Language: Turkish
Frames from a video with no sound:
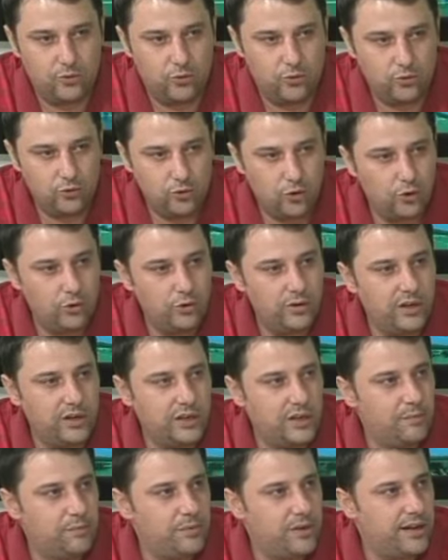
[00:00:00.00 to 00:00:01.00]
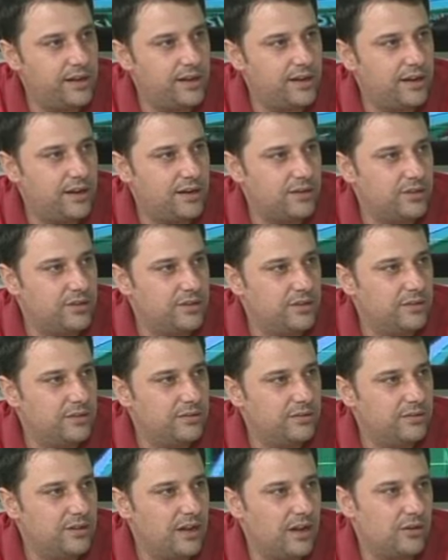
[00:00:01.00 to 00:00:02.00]
zorlu rakiplere karşı
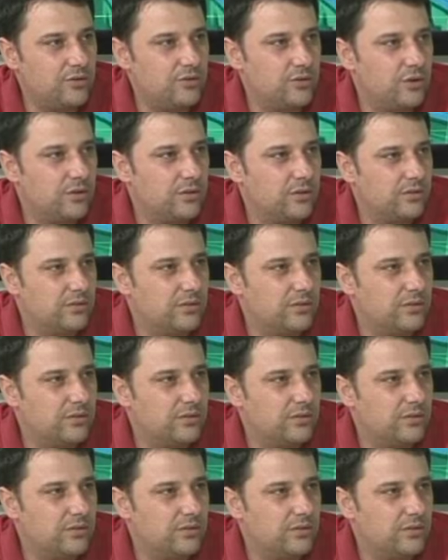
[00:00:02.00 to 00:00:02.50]
çok daha çok